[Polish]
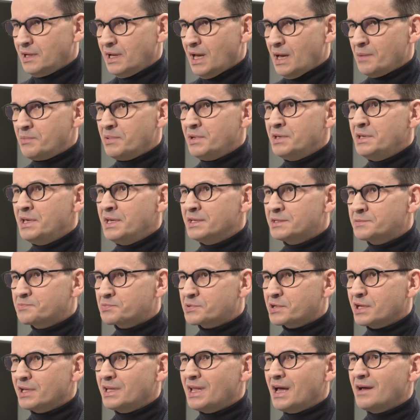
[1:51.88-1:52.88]
aby nie
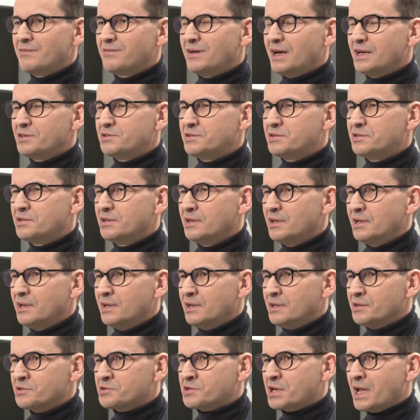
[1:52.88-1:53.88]
sprzedawać
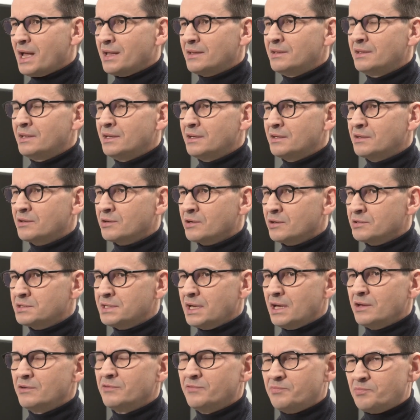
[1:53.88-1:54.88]
żadnych
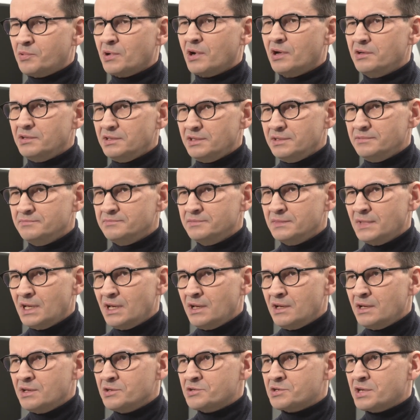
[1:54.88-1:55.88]
rodzajów broni
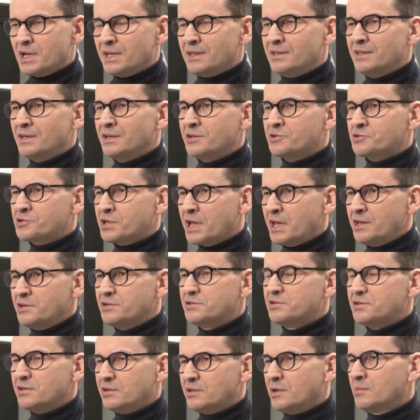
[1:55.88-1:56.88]
żadnych
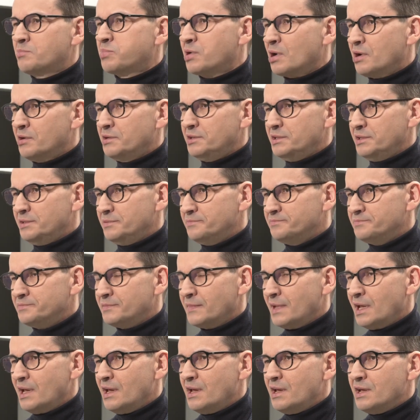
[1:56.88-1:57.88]
części do broni,
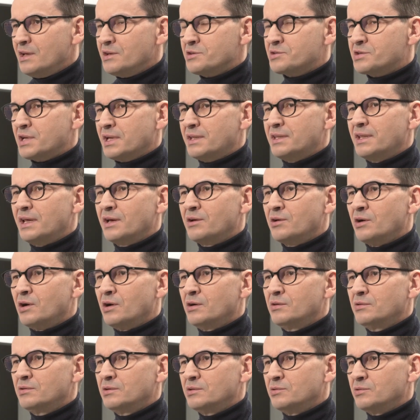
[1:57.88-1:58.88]

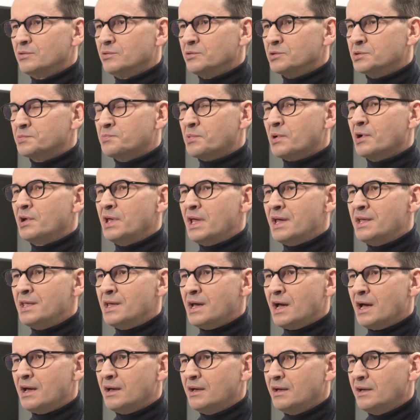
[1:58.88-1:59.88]
żadnego
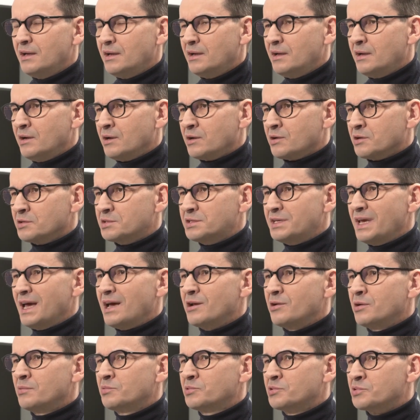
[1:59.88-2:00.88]
uzbrojenia
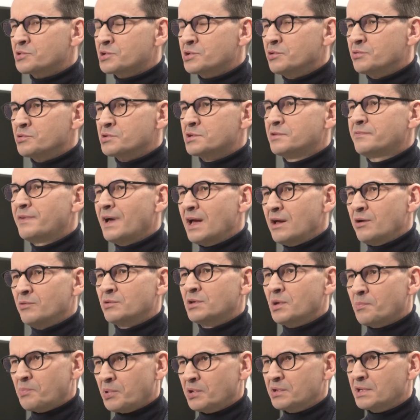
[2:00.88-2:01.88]
Rosjanom, którzy
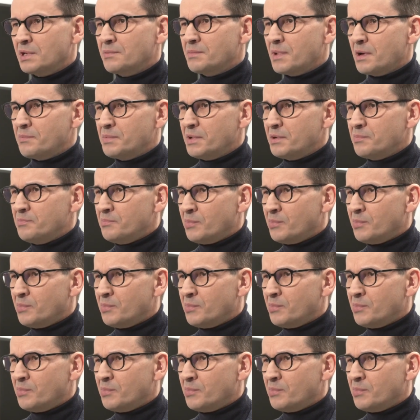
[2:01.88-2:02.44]
używają to potem, aby